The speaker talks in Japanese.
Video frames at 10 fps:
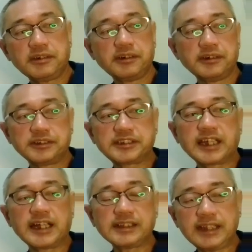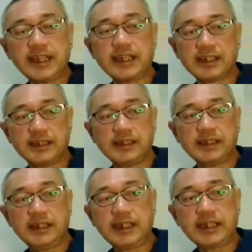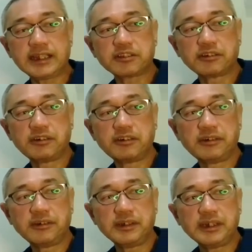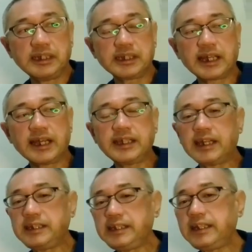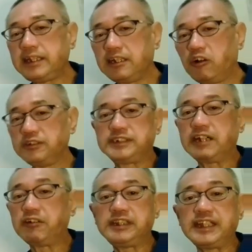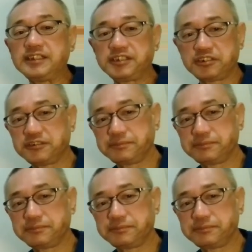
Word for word: を使って、うん、えっ、ー、と、海外に本社を移転す